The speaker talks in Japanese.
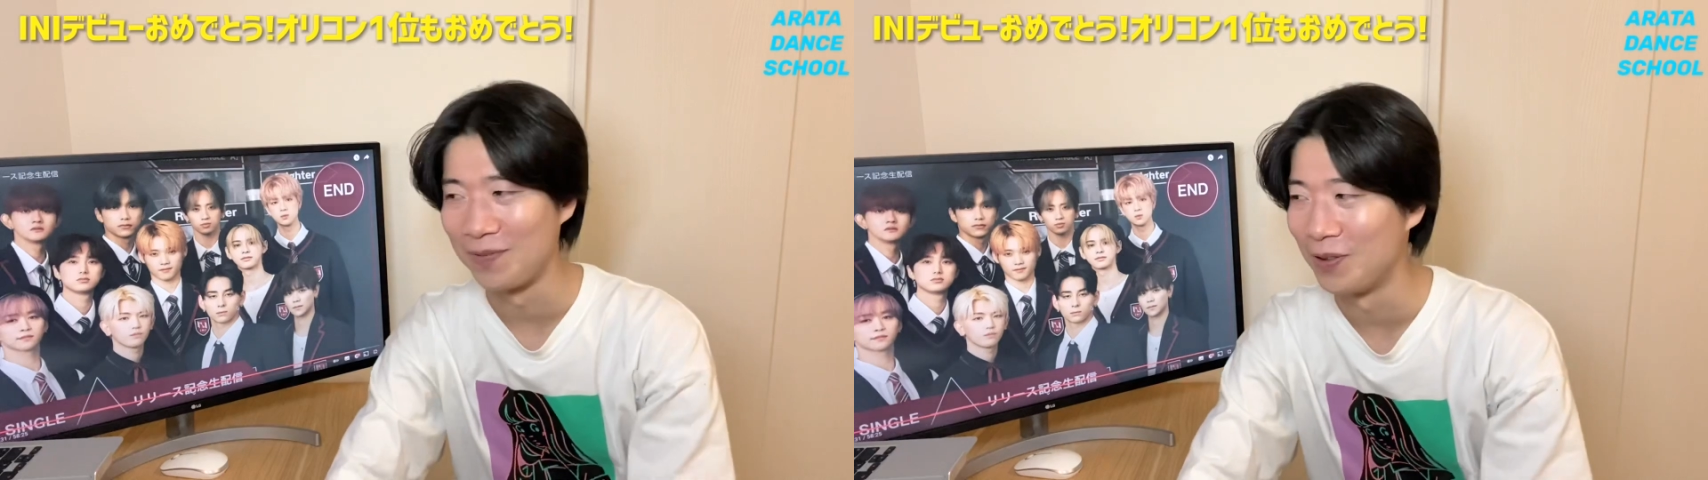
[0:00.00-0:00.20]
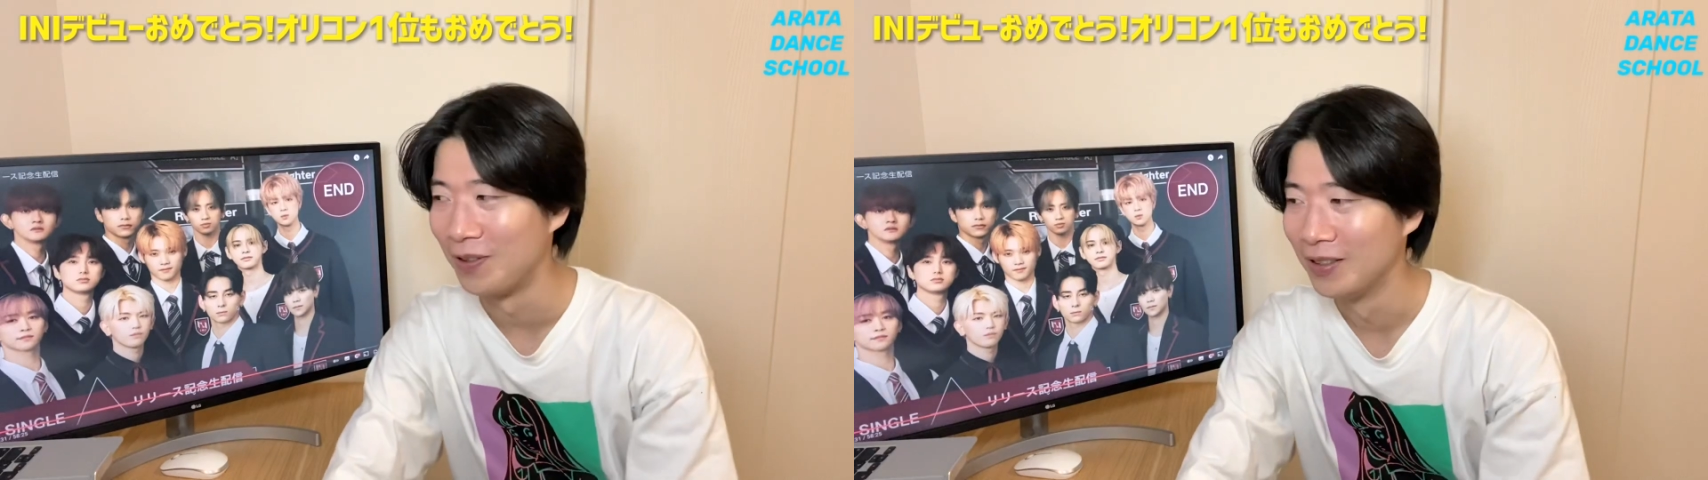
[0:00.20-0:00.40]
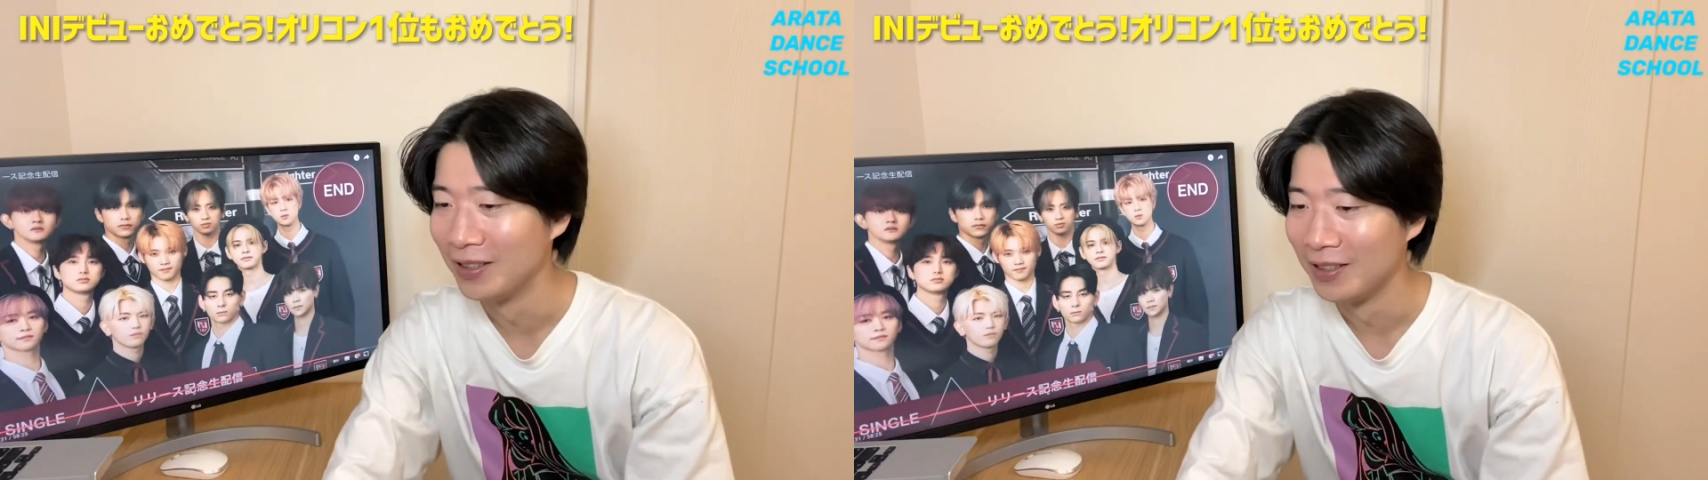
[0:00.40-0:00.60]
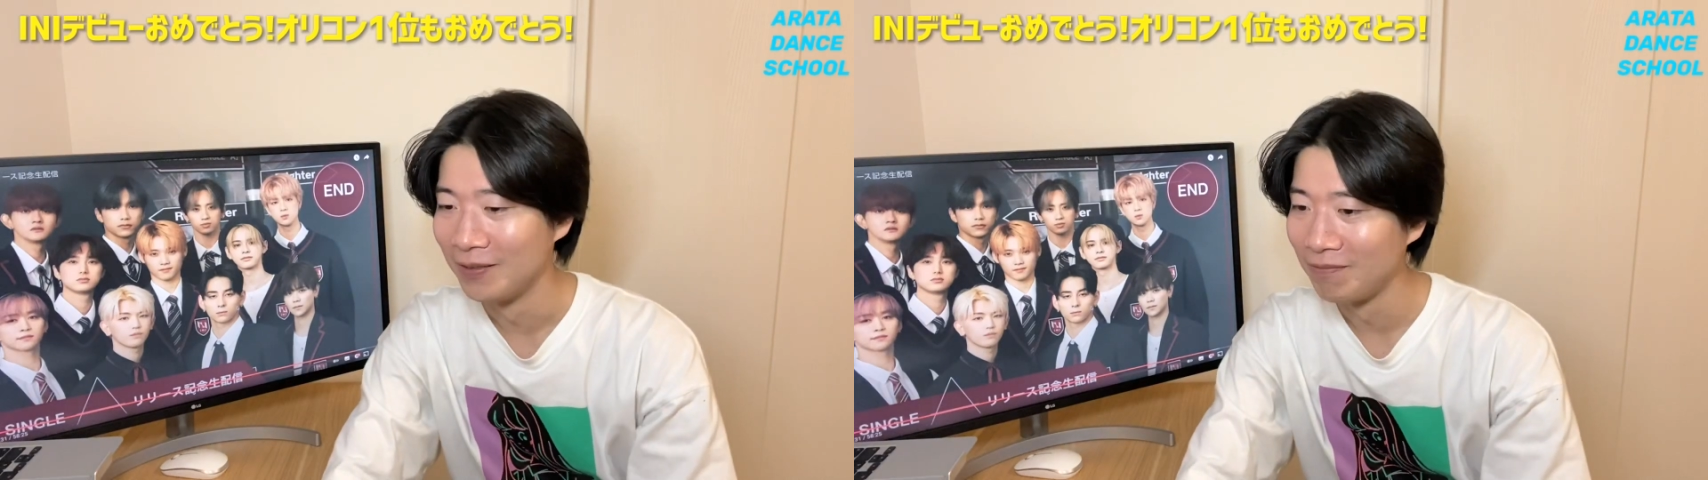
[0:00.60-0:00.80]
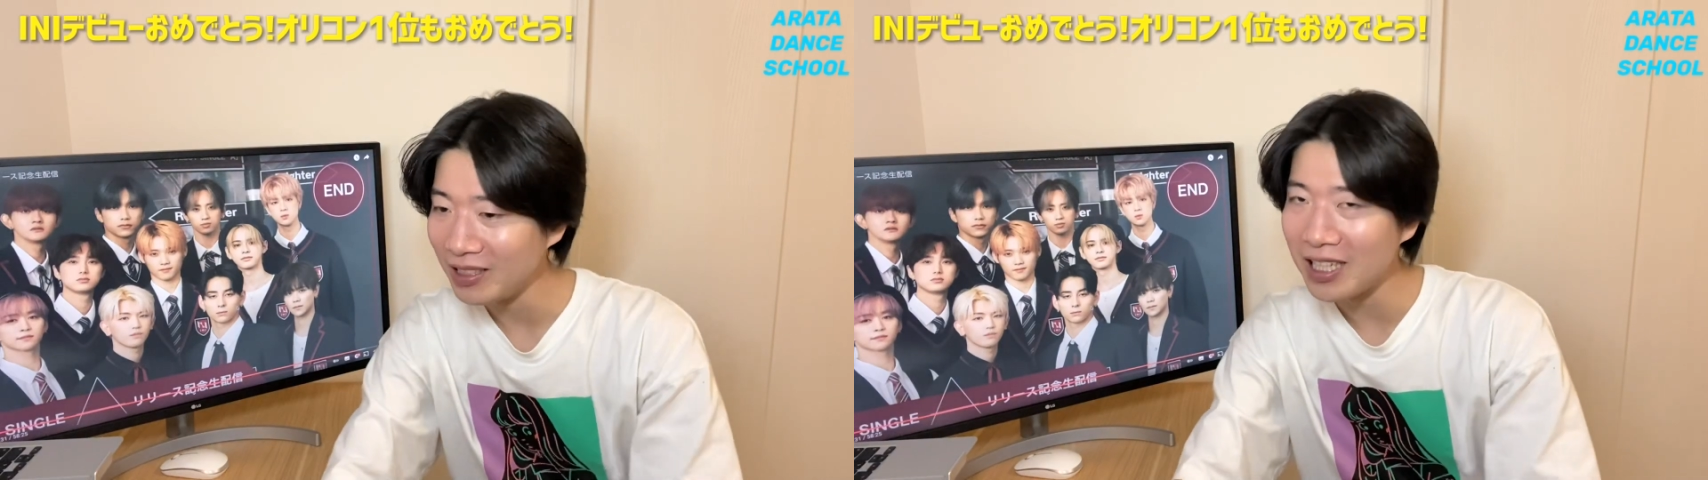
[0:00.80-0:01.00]
も
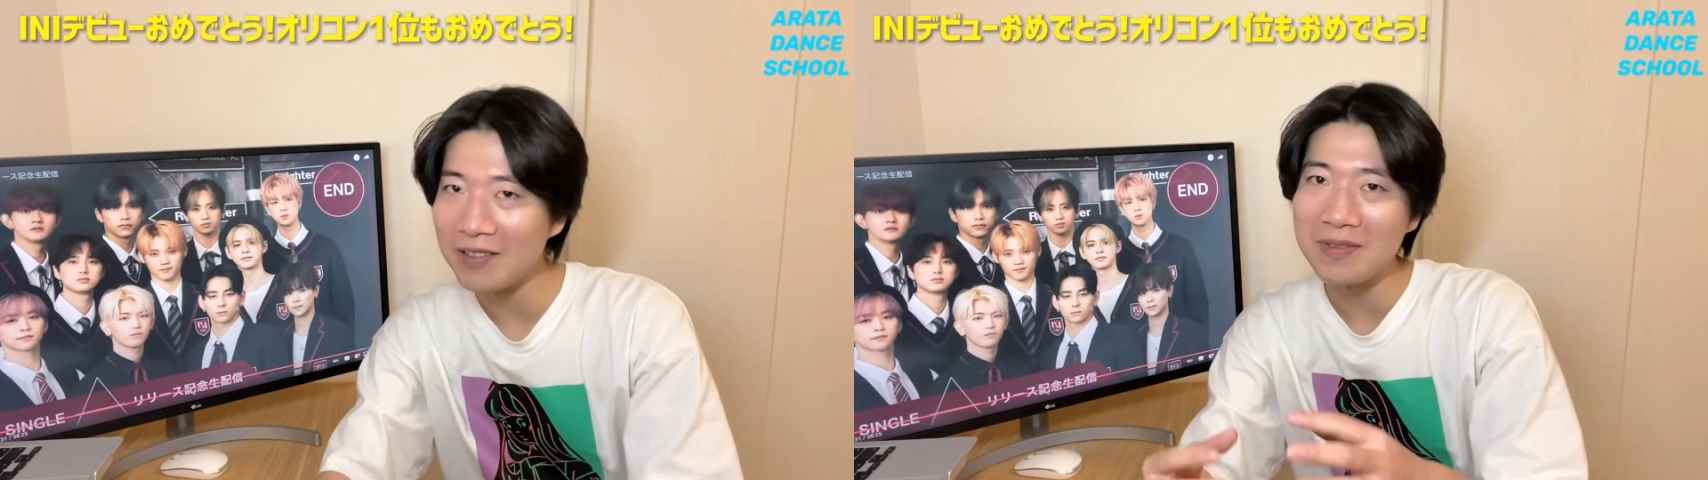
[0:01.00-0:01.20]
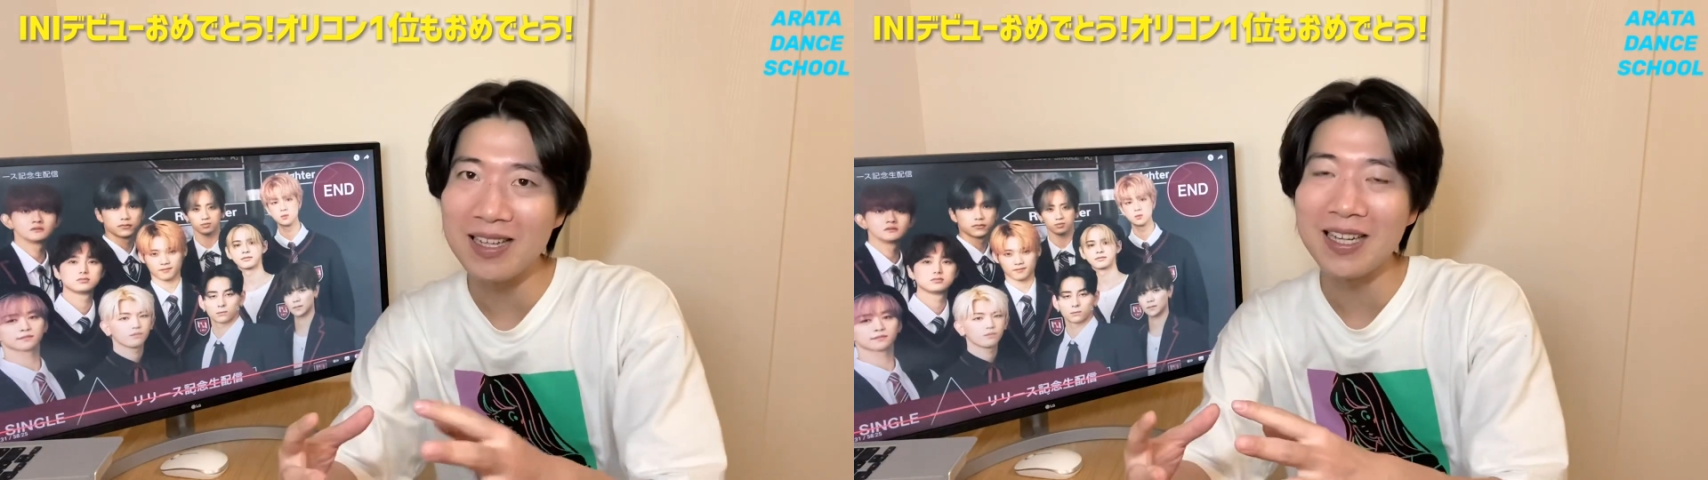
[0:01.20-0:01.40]
う、見てる皆